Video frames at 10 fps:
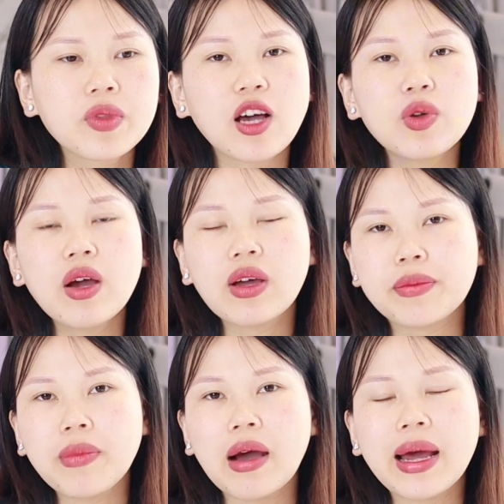Dấu hiệu
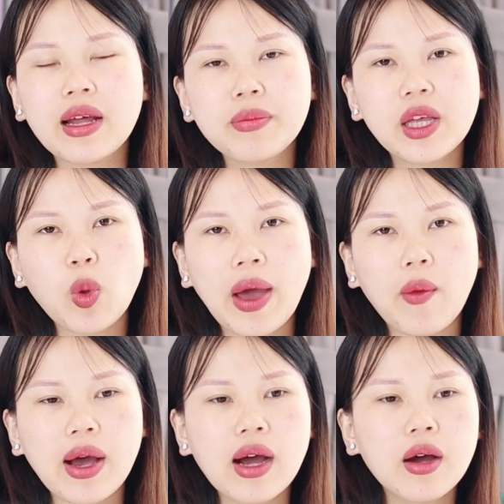cảnh báo bạn đang bị thoái
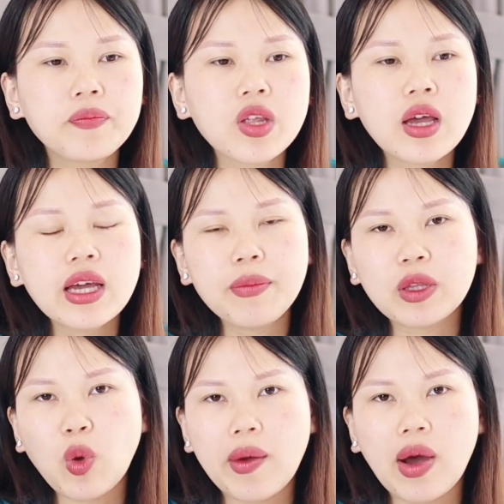hóa khớp Khi mà
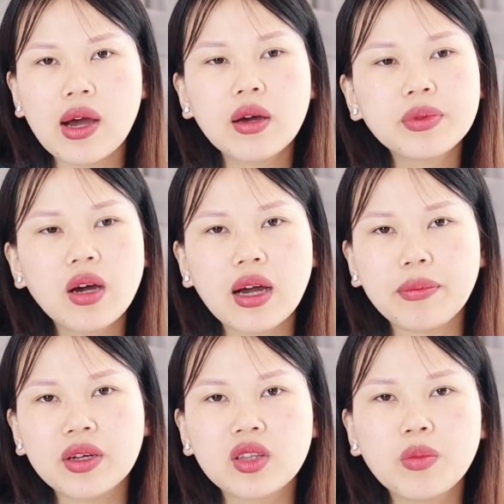thoái hóa khớp thường gặp
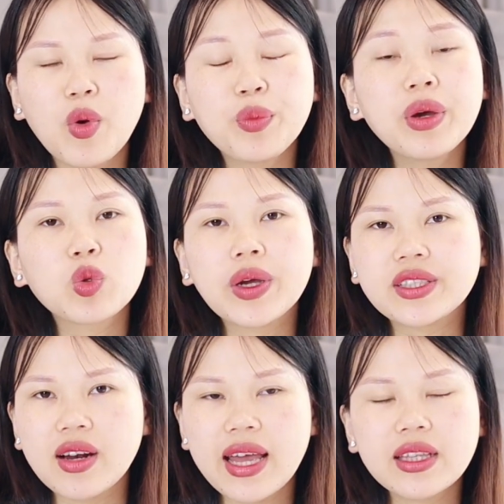ở từ 40 tuổi
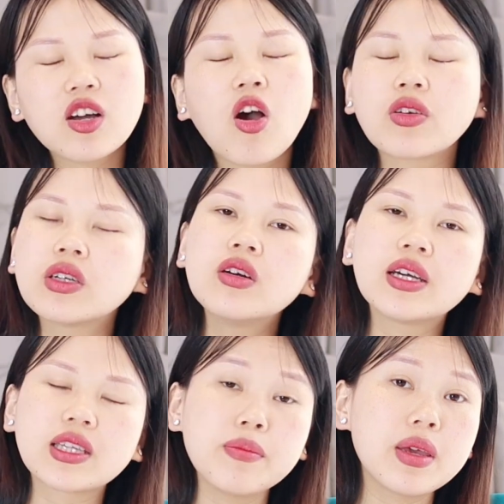trở lên nhưng có những người
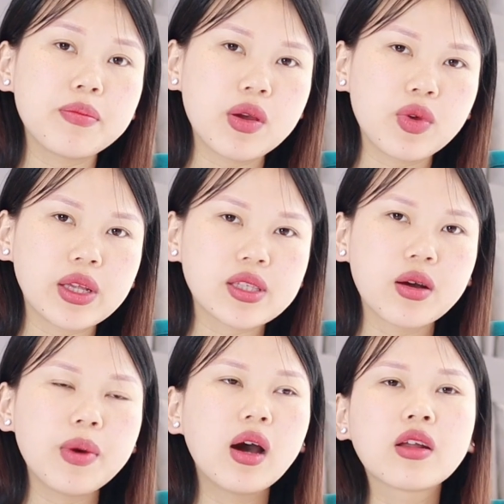sẽ bị biểu hiện
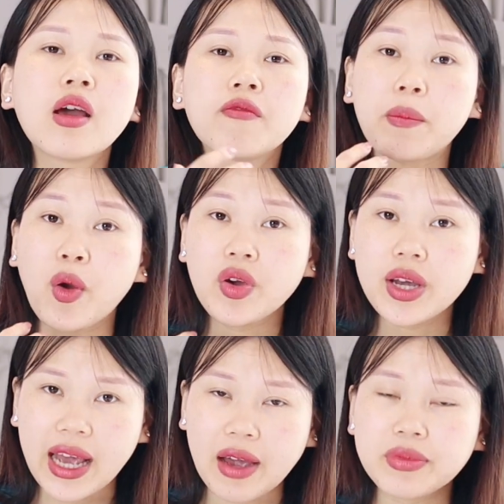sớm hơn và mọi người
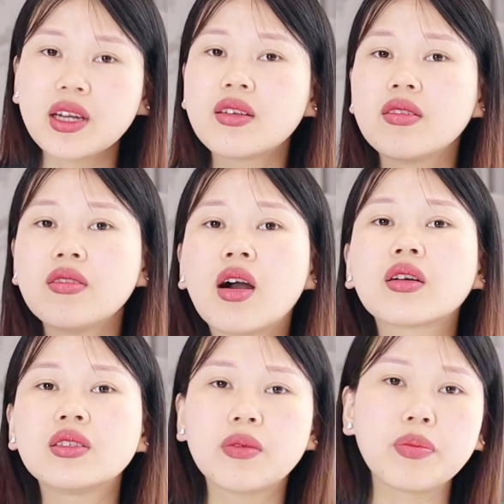cảm nhận được
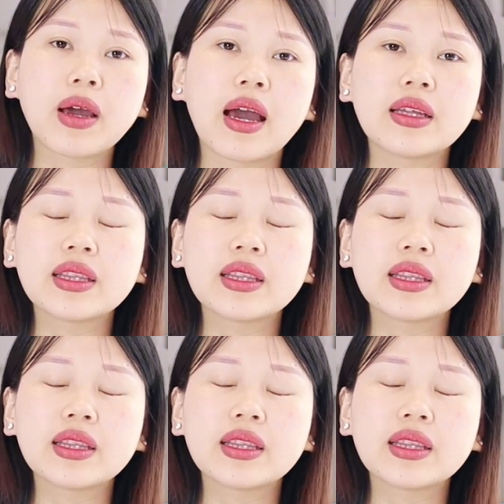những cái